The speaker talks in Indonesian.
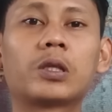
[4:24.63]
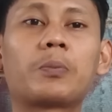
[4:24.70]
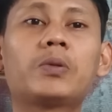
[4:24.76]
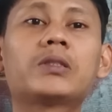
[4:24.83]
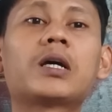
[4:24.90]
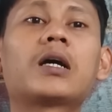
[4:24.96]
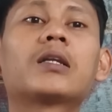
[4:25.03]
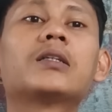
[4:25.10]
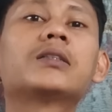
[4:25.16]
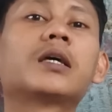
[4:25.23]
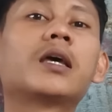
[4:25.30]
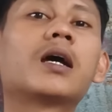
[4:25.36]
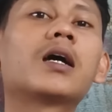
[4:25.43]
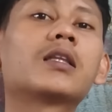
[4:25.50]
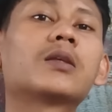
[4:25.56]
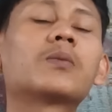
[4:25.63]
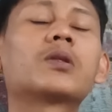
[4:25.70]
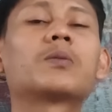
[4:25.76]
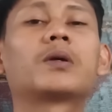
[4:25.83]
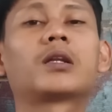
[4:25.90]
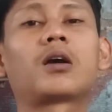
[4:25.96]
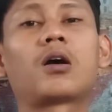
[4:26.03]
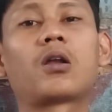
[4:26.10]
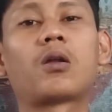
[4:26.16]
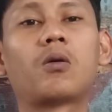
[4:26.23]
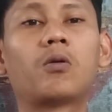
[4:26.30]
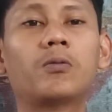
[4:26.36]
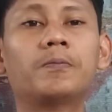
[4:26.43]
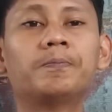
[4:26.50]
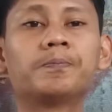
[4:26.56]
Tapi sangat disayangkan teman-teman
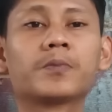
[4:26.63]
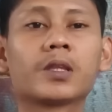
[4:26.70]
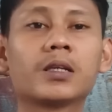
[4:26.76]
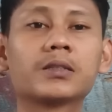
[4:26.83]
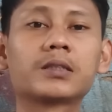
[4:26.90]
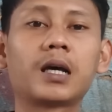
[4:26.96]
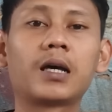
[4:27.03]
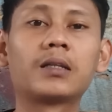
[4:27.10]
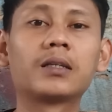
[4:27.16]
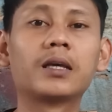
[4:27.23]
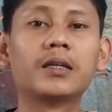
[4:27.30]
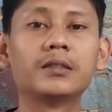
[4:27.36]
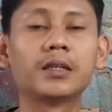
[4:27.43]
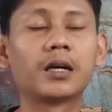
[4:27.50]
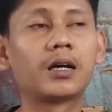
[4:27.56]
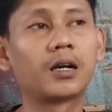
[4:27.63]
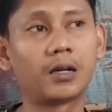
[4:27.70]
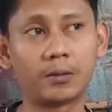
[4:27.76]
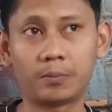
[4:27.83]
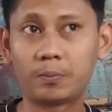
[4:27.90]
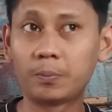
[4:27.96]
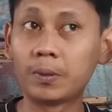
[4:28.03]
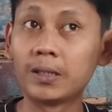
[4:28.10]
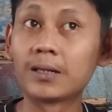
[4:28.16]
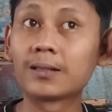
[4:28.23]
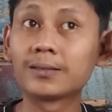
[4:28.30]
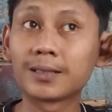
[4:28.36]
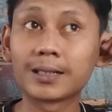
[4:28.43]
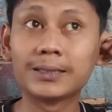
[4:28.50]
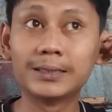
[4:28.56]
kalau seandainya benar
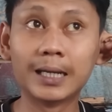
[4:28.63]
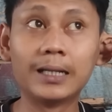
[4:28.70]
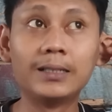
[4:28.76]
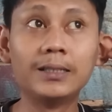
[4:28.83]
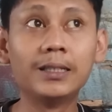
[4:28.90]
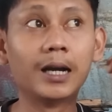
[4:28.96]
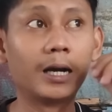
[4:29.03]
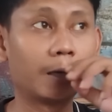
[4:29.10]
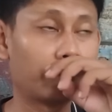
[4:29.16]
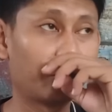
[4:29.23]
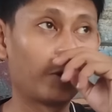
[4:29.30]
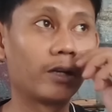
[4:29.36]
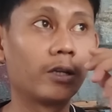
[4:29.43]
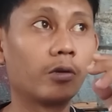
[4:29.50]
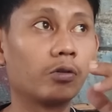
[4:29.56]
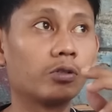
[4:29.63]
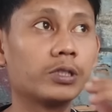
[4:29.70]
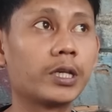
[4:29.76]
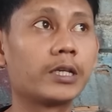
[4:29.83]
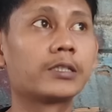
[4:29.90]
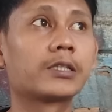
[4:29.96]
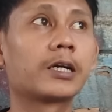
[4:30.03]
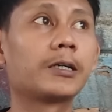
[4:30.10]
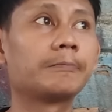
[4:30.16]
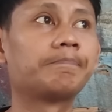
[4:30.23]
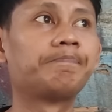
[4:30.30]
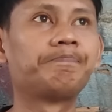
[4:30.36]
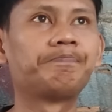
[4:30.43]
terjadi ya Federico Cesa